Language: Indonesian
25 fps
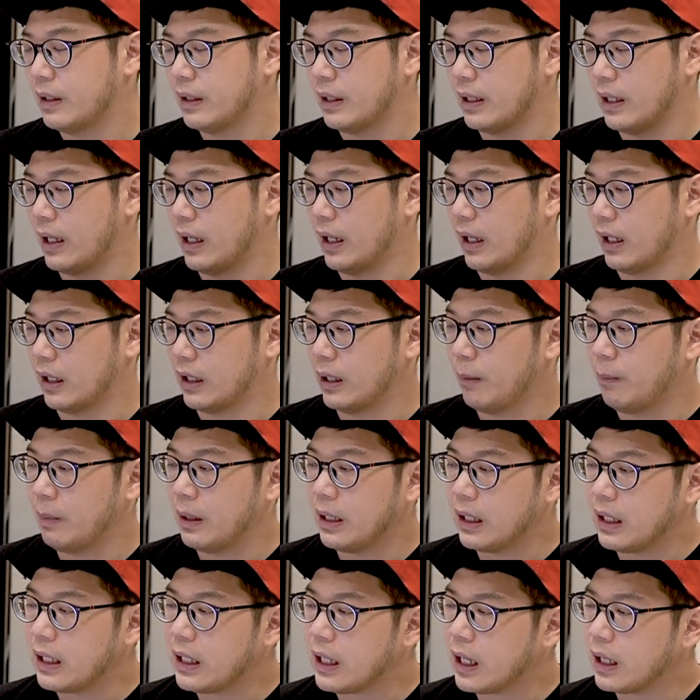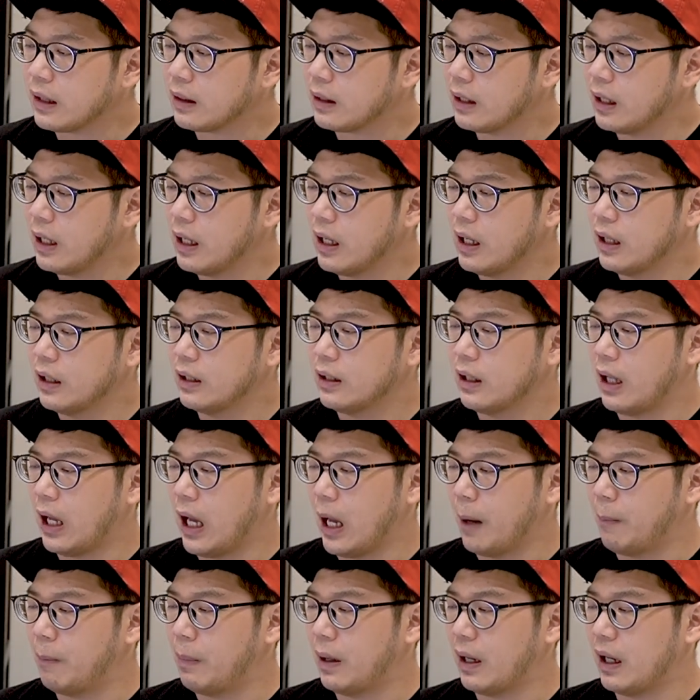Nah, kita pengen lihat
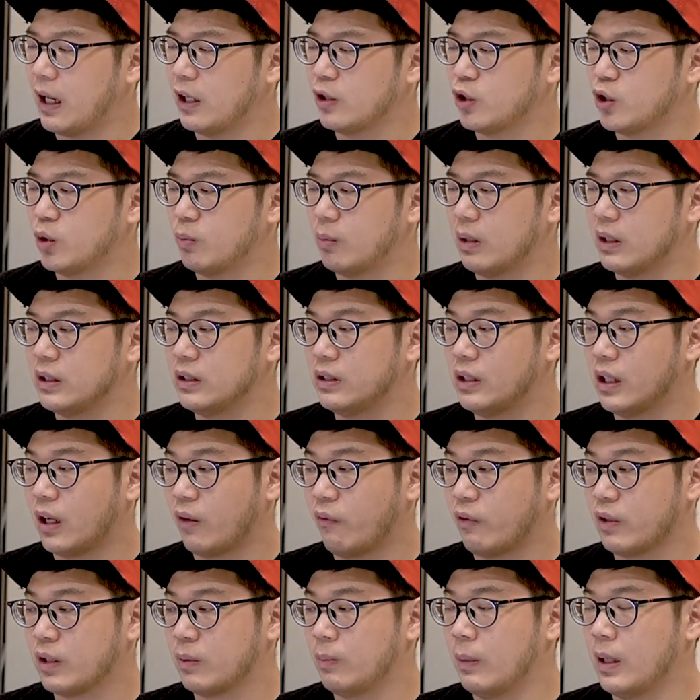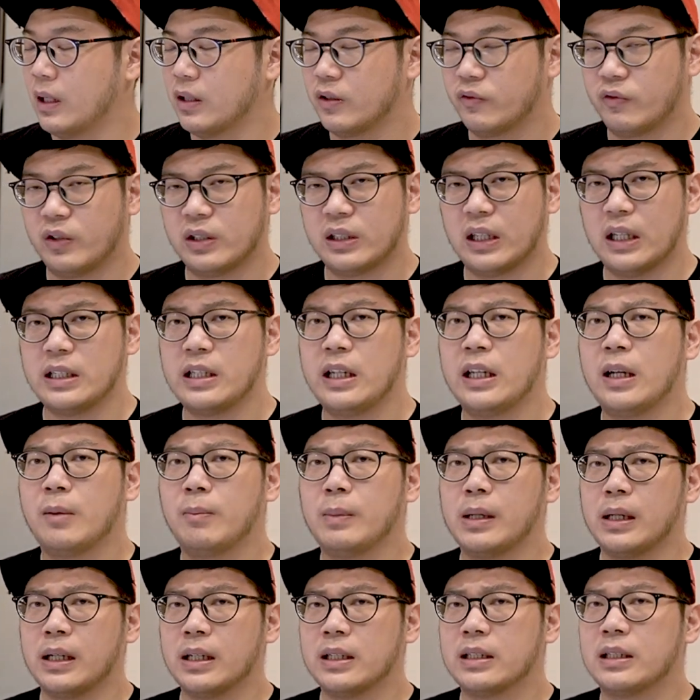apakah cuma Jarvis Balancement saja yang
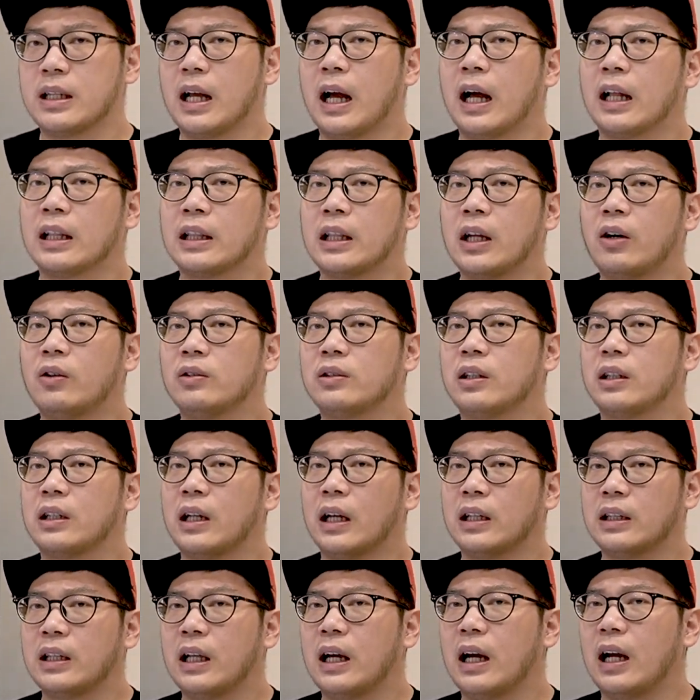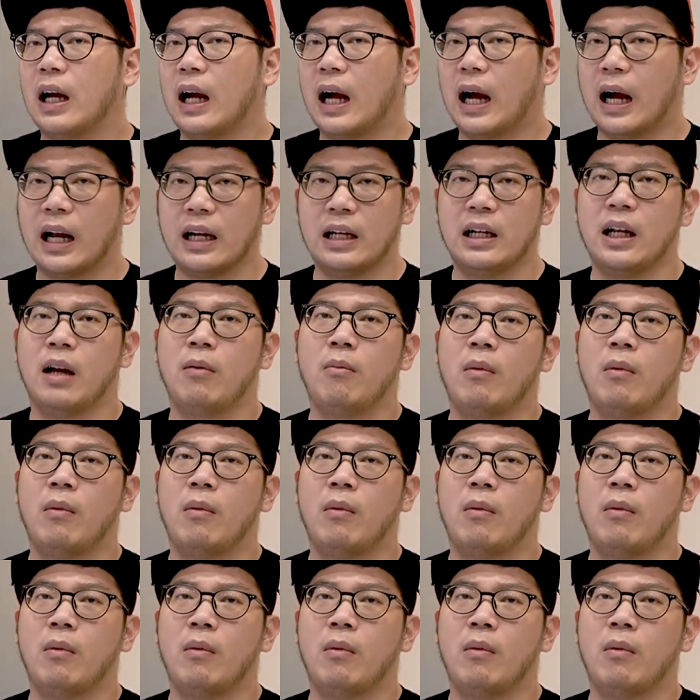minus atau ternyata ada